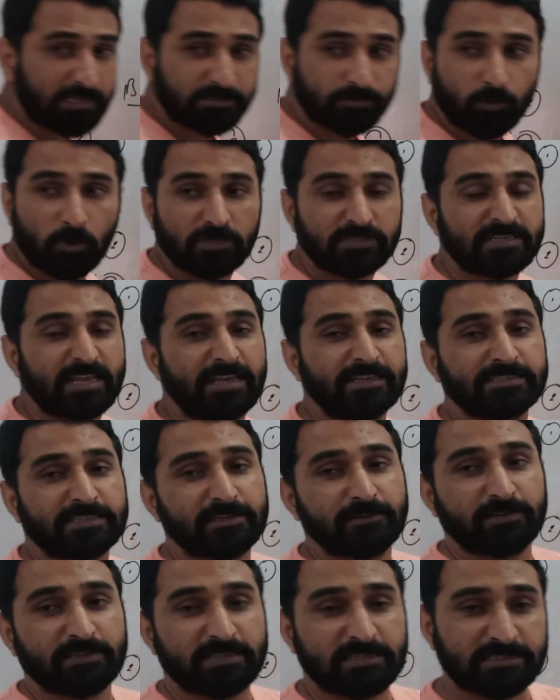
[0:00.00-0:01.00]
है स्मॉल
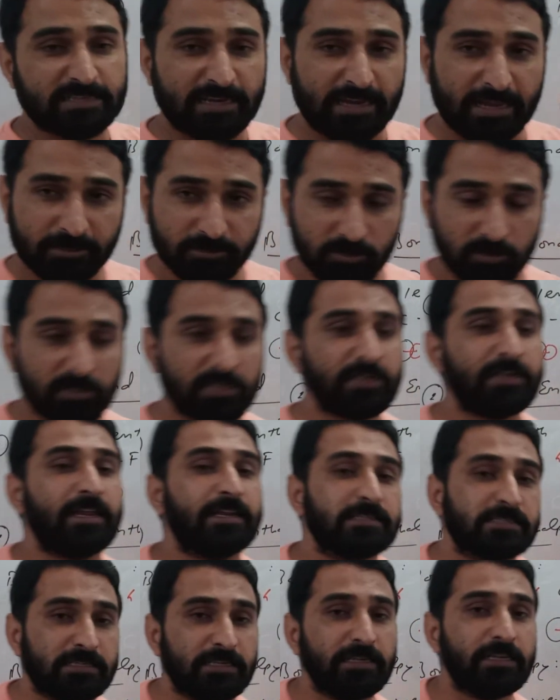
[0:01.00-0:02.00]
साइज़ की वजह से इलेक्ट्रॉन की
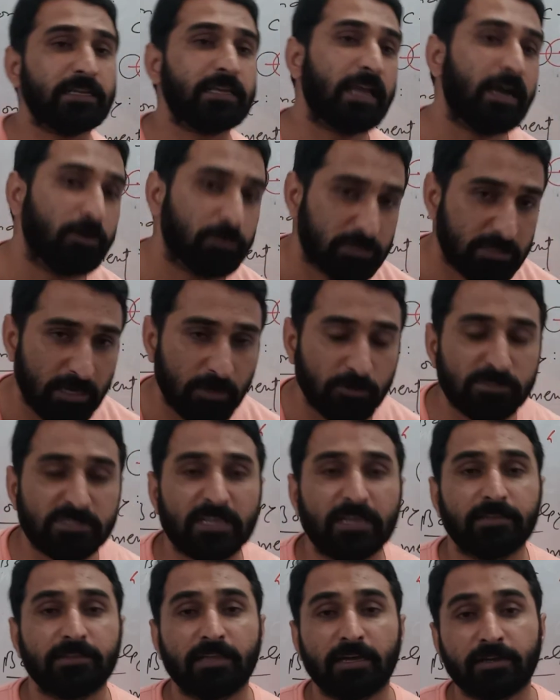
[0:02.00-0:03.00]
डेंसिटी क्या होती है
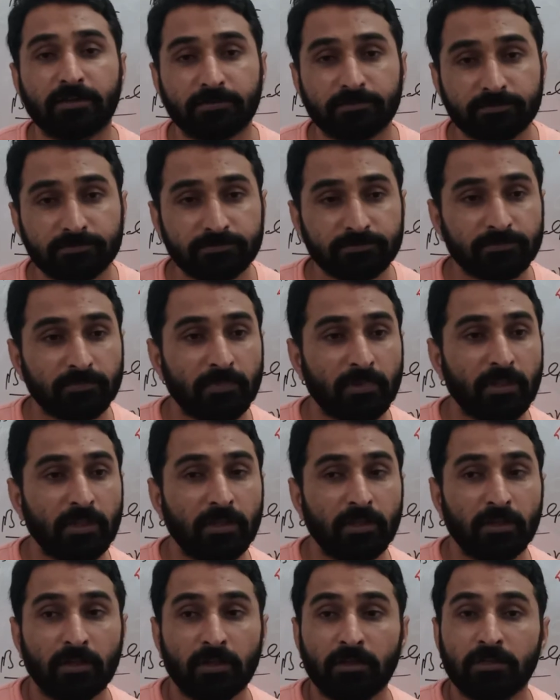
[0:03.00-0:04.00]
उसके अंदर
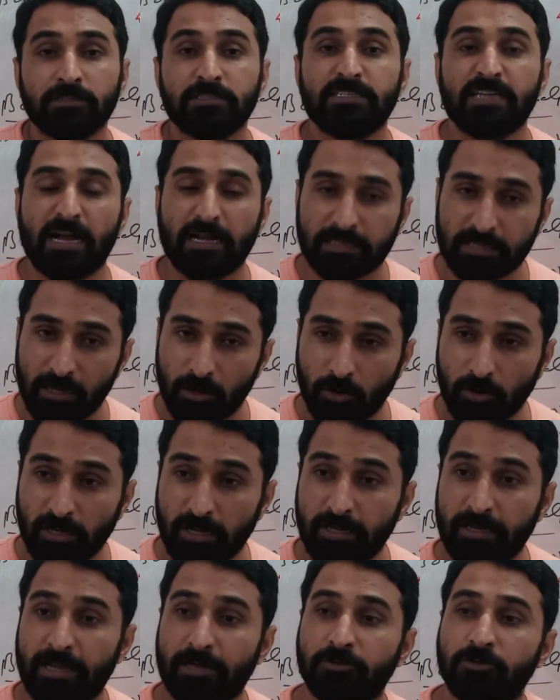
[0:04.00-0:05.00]
ज़्यादा
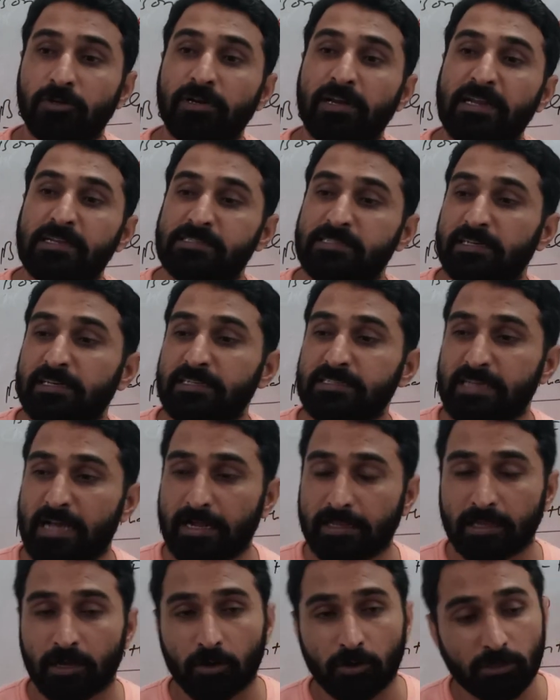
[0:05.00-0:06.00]
होगी इलेक्ट्रॉन डेंसिटी
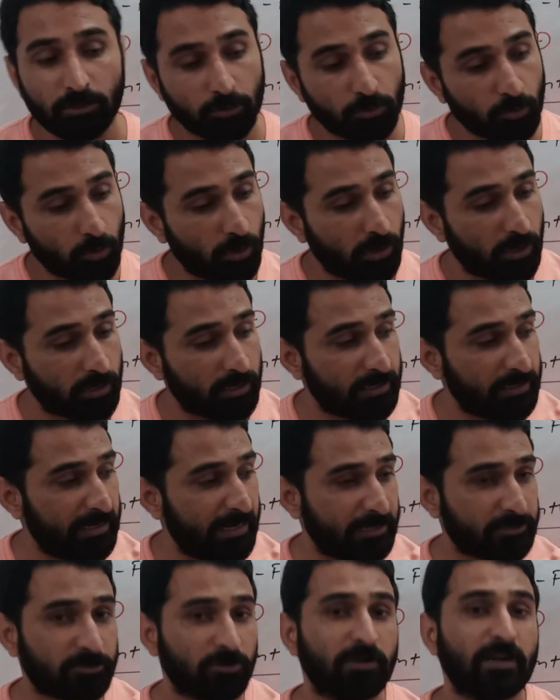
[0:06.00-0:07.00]
ज़्यादा होगी तो अगर
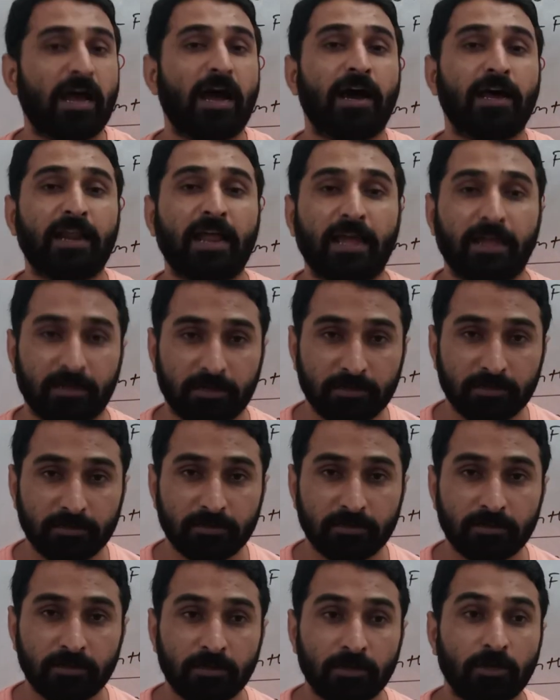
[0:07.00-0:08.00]
इलेक्ट्रॉन आ रहा है
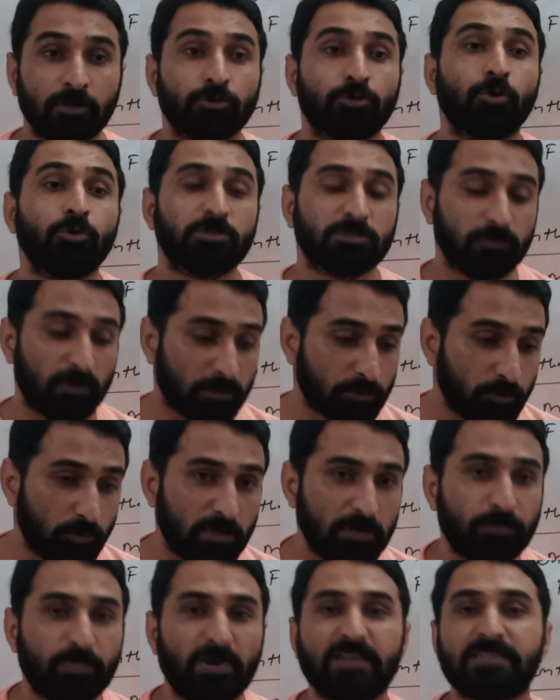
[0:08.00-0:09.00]
तो उस वक्त
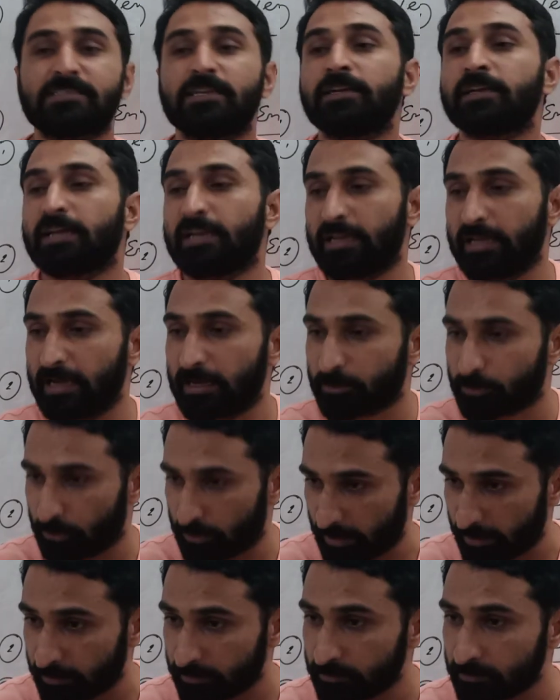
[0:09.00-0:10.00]
वो रिपल्सन करेगा
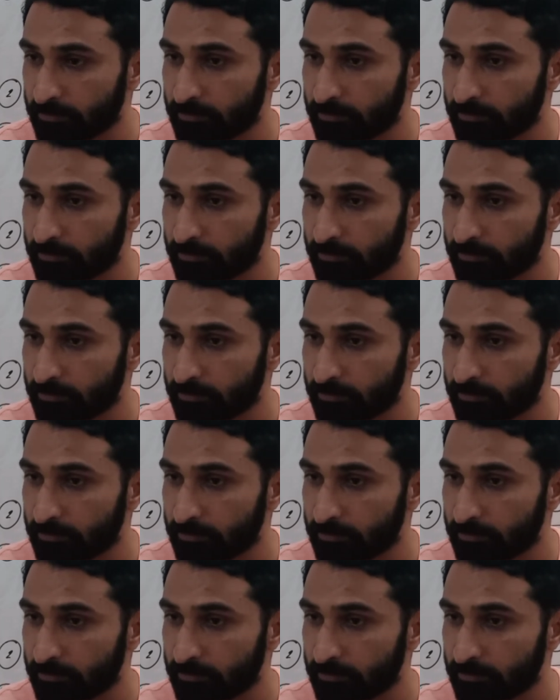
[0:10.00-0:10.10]
थोड़ा